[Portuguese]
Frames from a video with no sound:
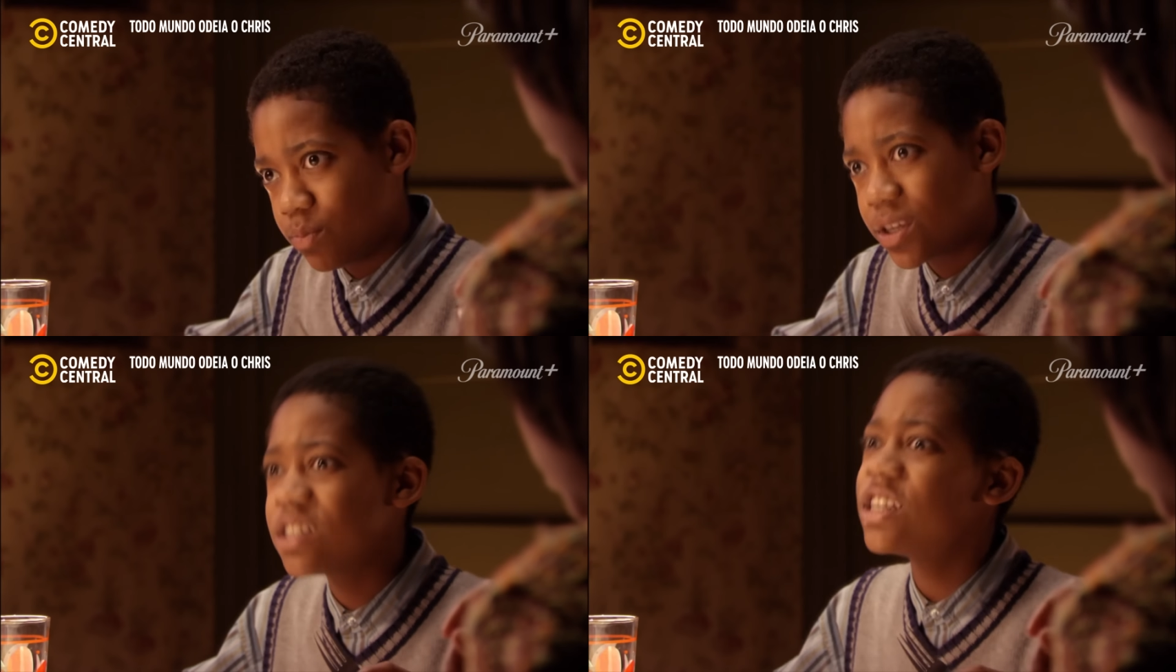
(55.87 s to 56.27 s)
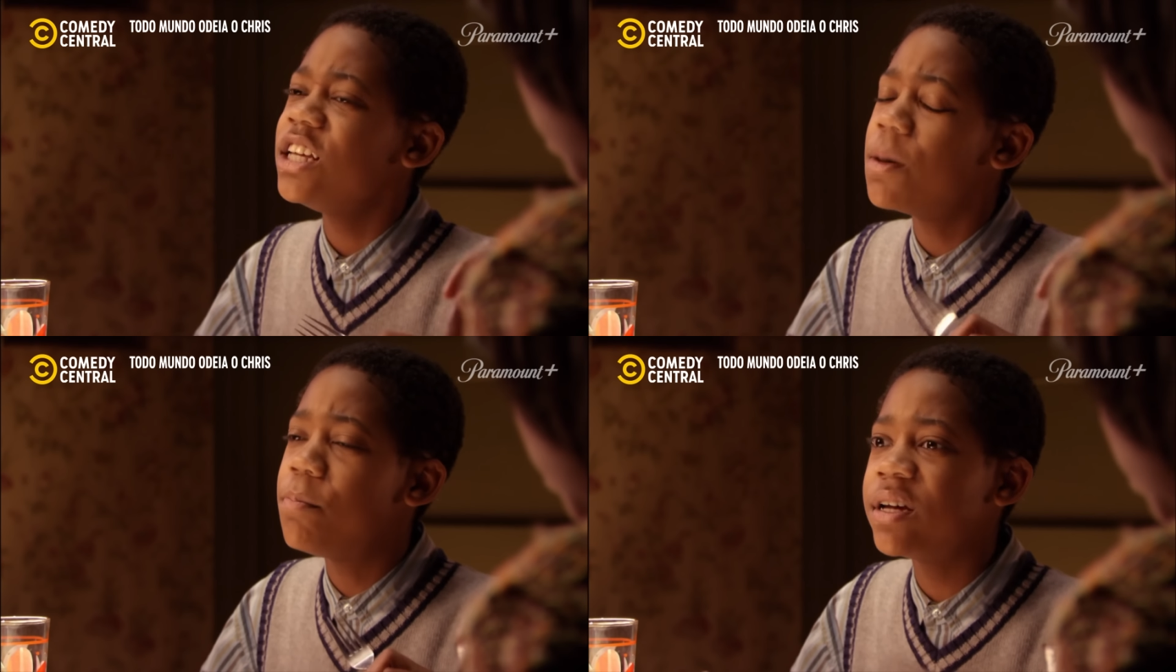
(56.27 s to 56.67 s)
Porque não é
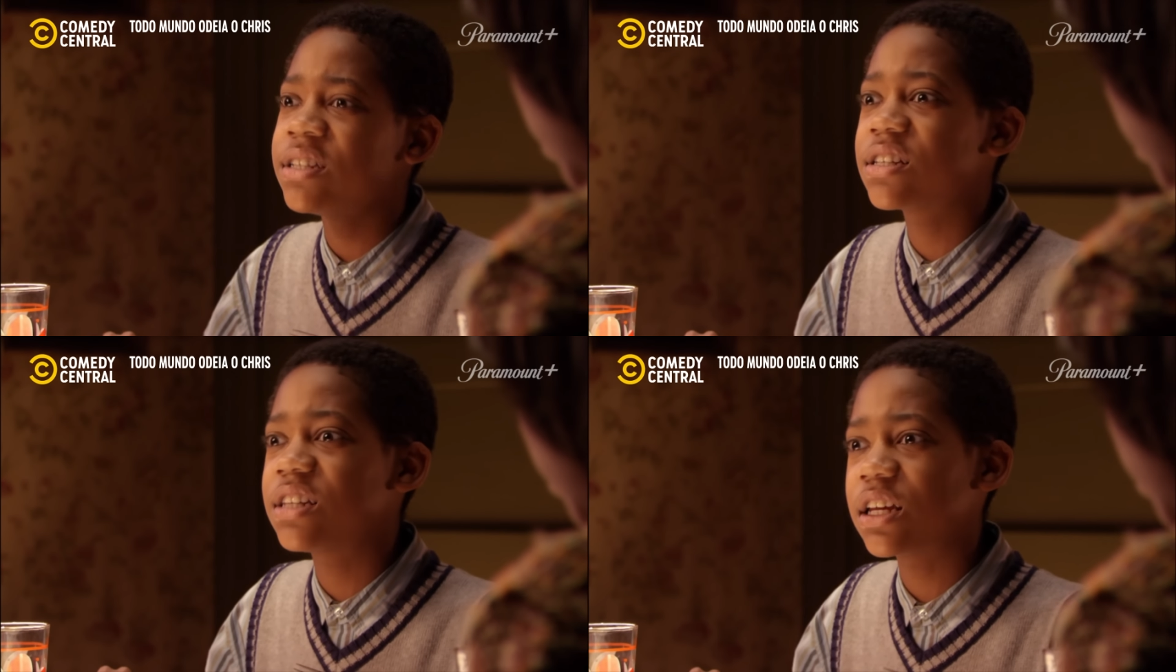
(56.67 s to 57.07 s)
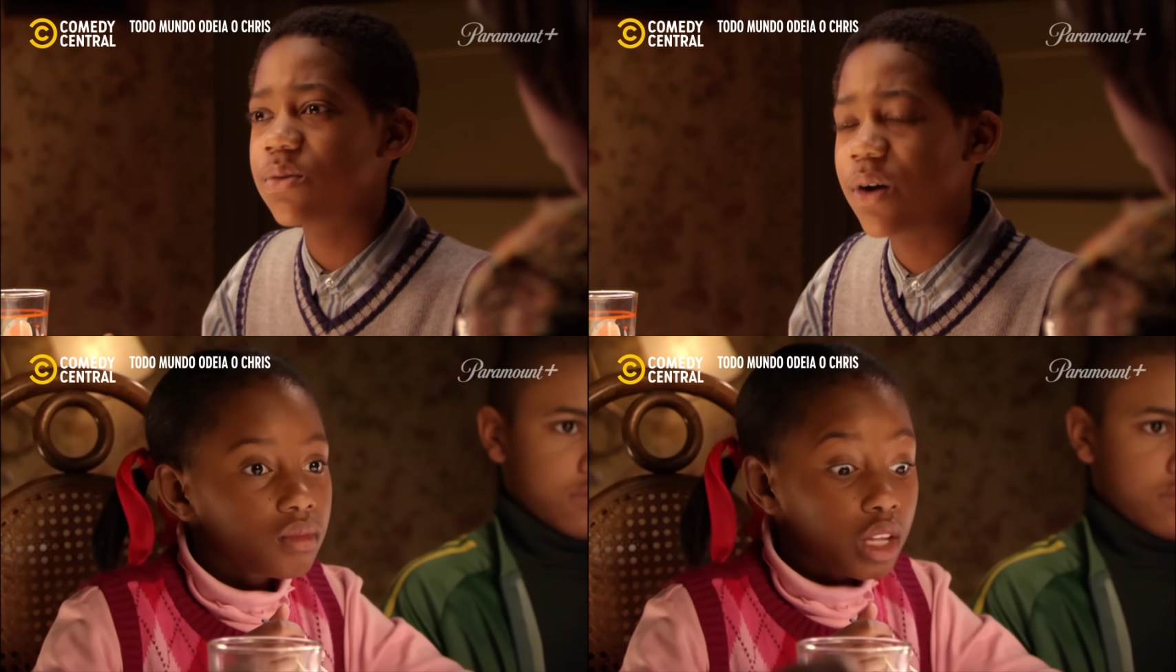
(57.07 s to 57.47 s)
da sua conta,
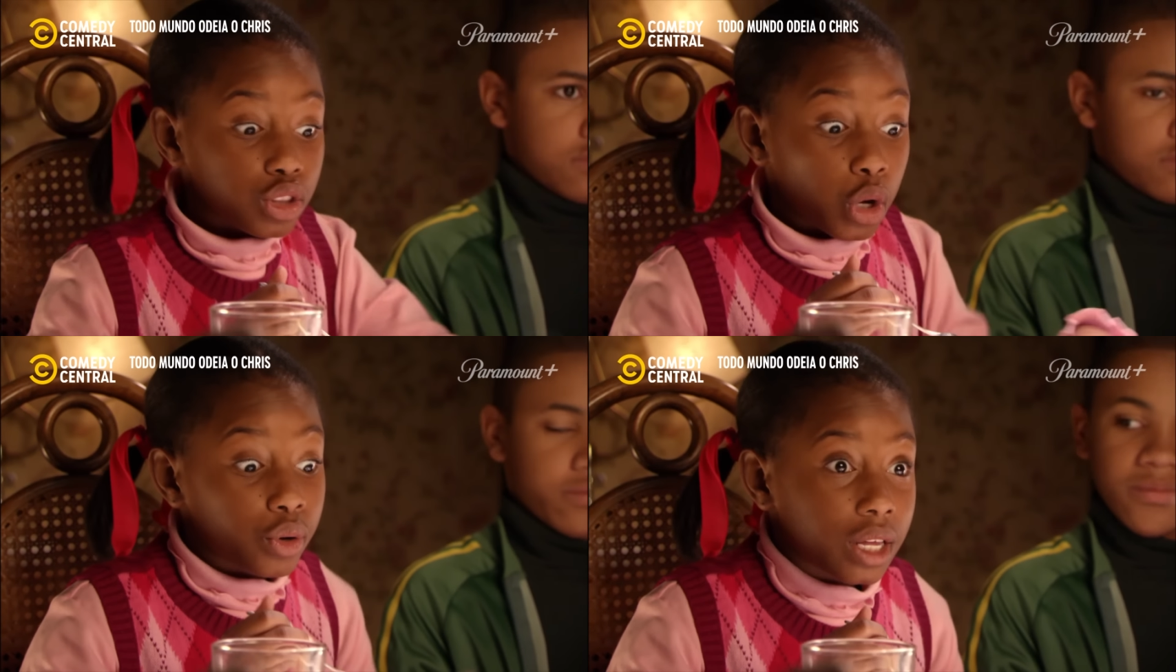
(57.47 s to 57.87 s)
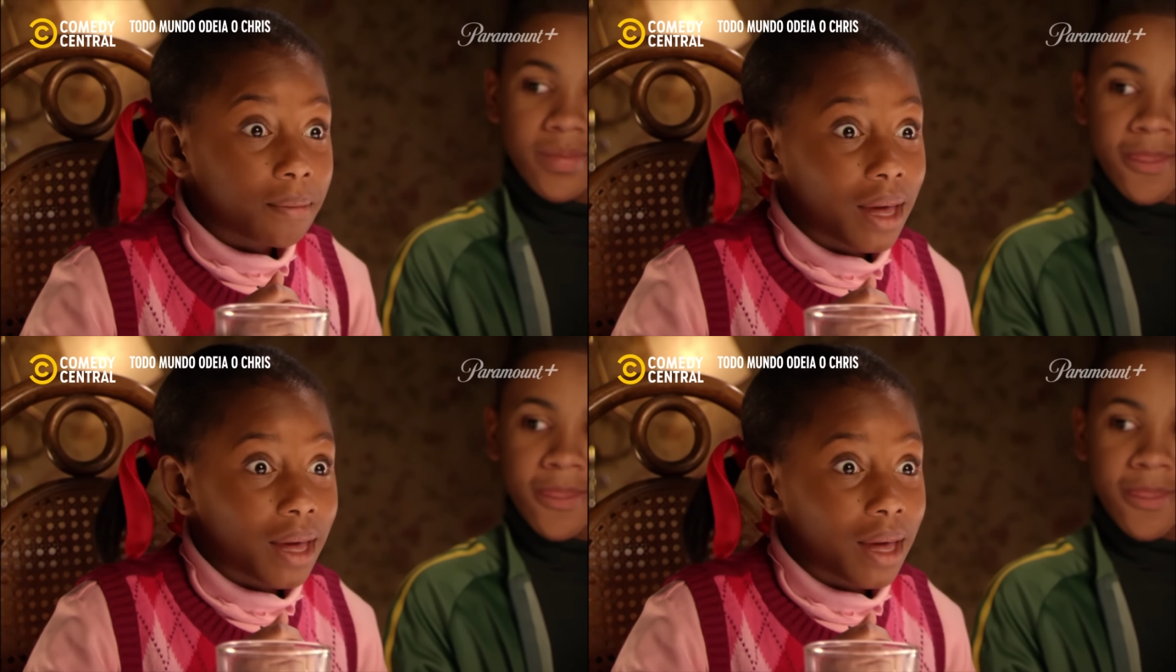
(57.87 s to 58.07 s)
por isso. Não fique